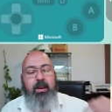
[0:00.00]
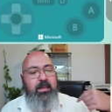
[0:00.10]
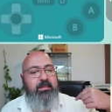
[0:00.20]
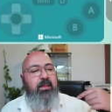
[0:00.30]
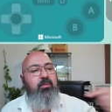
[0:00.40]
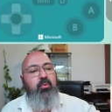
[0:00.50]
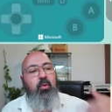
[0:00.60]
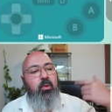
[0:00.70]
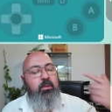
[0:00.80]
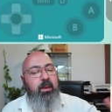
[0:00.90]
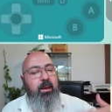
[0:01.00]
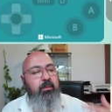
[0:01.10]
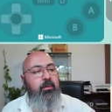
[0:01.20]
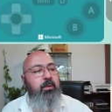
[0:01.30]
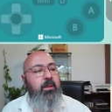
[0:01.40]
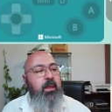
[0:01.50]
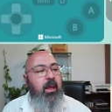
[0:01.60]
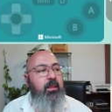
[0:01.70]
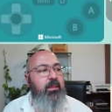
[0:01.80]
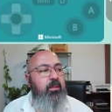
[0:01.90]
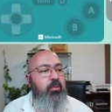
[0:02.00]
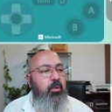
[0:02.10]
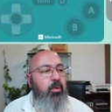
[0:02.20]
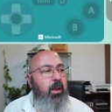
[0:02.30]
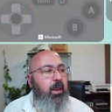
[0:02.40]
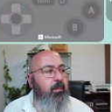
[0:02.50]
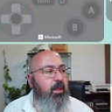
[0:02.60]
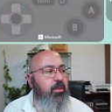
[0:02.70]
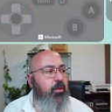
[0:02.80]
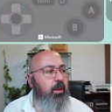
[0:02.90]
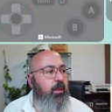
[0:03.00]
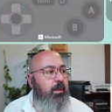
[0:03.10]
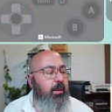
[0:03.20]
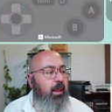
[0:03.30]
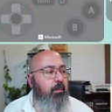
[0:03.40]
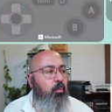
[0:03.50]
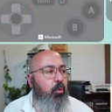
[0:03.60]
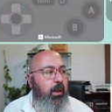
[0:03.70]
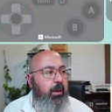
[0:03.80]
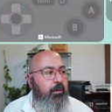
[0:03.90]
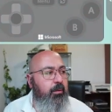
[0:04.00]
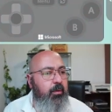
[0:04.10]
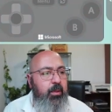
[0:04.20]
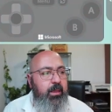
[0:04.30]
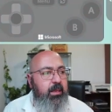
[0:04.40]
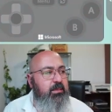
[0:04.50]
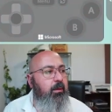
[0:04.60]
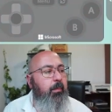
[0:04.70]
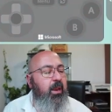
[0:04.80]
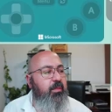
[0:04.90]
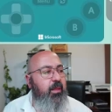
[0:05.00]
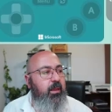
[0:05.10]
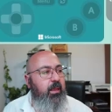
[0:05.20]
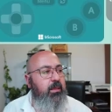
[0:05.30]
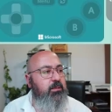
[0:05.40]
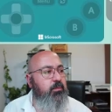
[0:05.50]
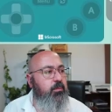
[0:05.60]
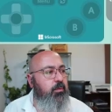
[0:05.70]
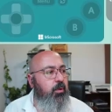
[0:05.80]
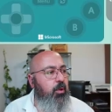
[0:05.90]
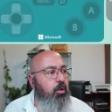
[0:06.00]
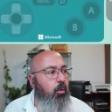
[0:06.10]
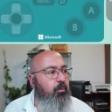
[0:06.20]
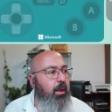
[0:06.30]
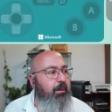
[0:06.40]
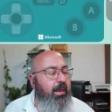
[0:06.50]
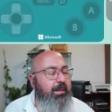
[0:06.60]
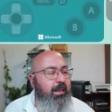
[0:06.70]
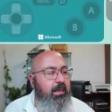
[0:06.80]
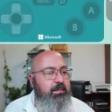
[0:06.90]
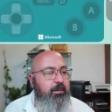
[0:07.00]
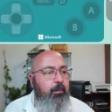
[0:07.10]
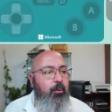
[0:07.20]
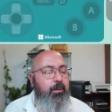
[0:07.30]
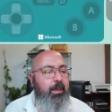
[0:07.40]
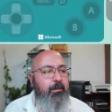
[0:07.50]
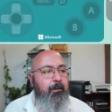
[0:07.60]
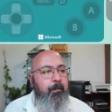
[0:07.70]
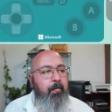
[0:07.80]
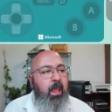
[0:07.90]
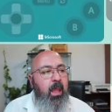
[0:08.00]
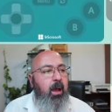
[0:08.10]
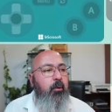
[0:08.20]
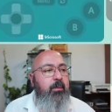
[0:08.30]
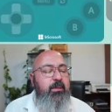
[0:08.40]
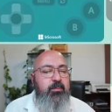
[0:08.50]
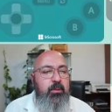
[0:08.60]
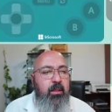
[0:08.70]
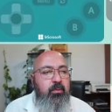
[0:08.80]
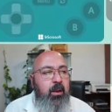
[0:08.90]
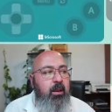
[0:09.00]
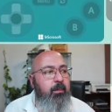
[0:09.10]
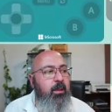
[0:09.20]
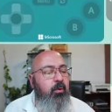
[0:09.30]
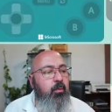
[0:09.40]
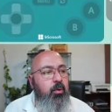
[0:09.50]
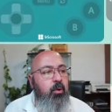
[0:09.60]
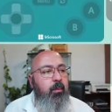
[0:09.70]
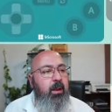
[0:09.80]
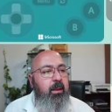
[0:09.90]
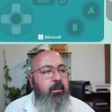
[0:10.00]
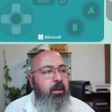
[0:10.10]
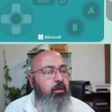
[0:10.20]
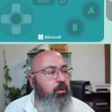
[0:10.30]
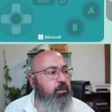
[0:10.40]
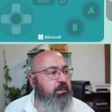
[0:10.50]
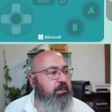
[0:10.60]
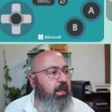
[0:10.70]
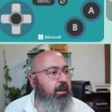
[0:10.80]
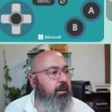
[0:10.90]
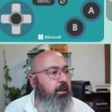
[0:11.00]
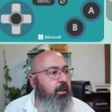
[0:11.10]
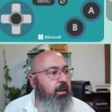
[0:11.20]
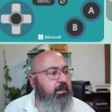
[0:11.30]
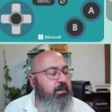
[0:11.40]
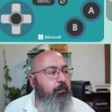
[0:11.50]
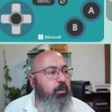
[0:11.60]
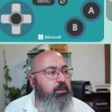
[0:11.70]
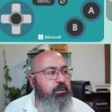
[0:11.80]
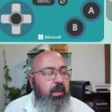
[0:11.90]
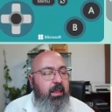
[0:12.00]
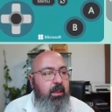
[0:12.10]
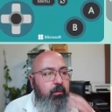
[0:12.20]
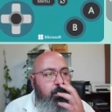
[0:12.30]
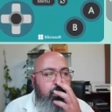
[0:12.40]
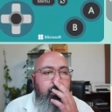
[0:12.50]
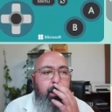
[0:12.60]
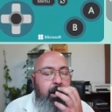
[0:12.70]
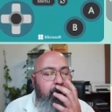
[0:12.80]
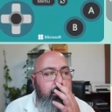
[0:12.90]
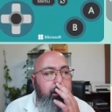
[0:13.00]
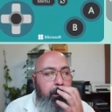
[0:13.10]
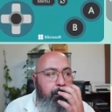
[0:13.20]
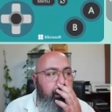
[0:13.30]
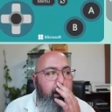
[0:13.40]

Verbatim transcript: para que esté todo el rato haciendo la animación en, en bucle. ¿no? Así va a parecer que es un, como una abejita que se va moviendo. Ahora mismo tanto el enemigo 1 como el enemigo 2 están, están puestos aquí uno encima del otro.